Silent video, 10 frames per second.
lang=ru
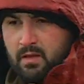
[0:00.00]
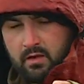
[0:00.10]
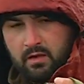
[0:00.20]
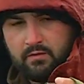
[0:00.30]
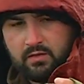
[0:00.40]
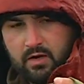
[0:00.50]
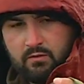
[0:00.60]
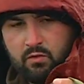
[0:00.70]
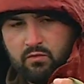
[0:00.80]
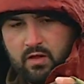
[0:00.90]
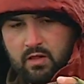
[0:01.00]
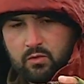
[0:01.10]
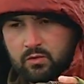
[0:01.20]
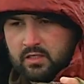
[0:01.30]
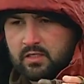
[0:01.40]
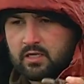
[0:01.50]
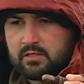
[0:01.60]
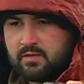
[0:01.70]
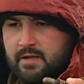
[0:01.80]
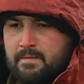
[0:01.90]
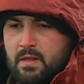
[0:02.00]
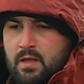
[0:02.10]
э, ветровую волну, так скажем, да.